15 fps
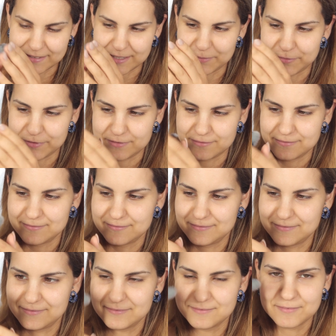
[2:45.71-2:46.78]
Tipo,
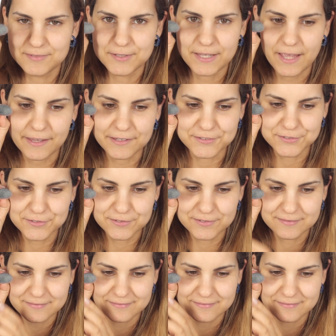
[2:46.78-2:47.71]
que é isto?